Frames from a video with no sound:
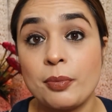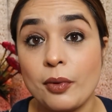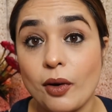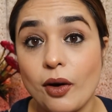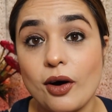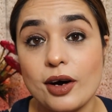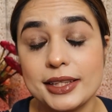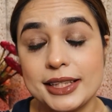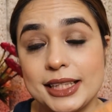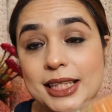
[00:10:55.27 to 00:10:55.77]

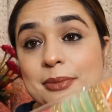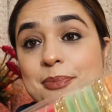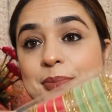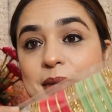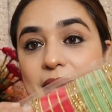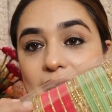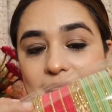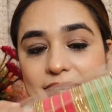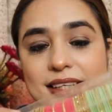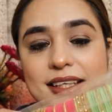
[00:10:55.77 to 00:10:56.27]
बहुत ही
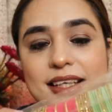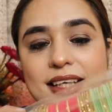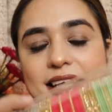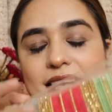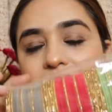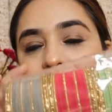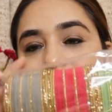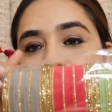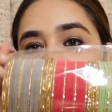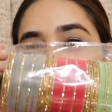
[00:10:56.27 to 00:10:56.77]
प्यारी लगी
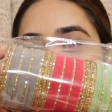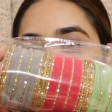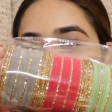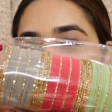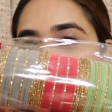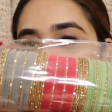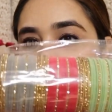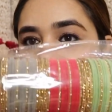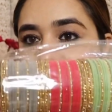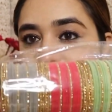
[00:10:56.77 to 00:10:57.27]
है इसमें
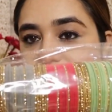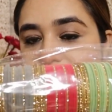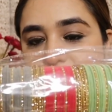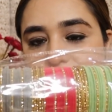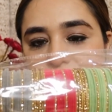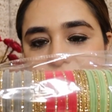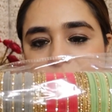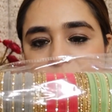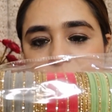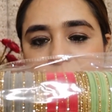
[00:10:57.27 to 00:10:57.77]
देखिए कलर्स
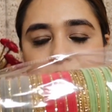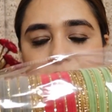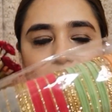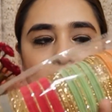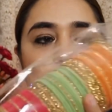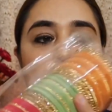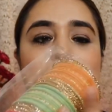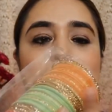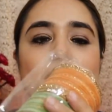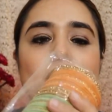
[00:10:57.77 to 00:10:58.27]
कितने प्यारे
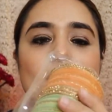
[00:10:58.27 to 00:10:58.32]
हैं